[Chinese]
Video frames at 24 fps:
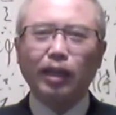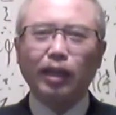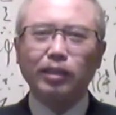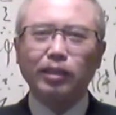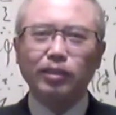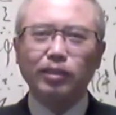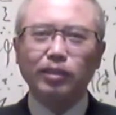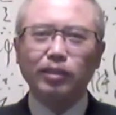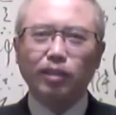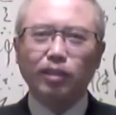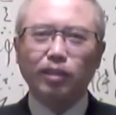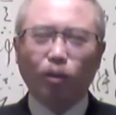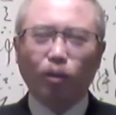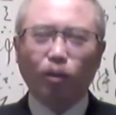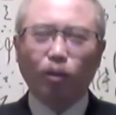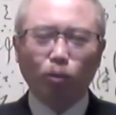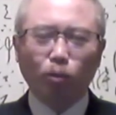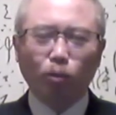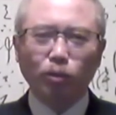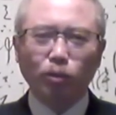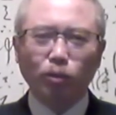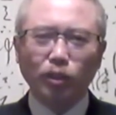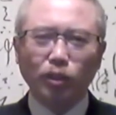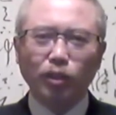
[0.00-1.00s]
是搞
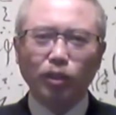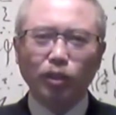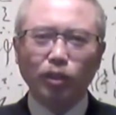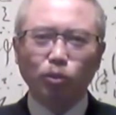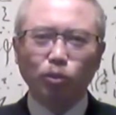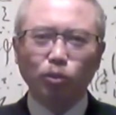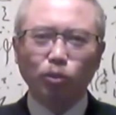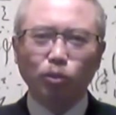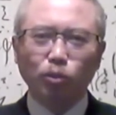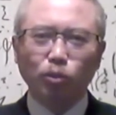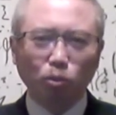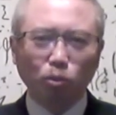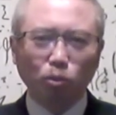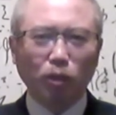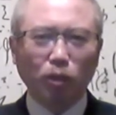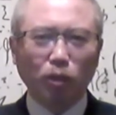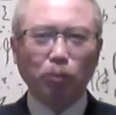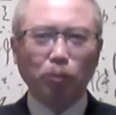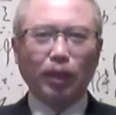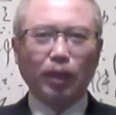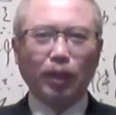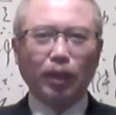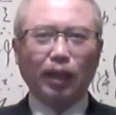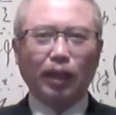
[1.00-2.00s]
过这个输出革
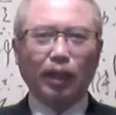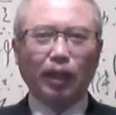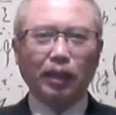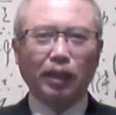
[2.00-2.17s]
命的，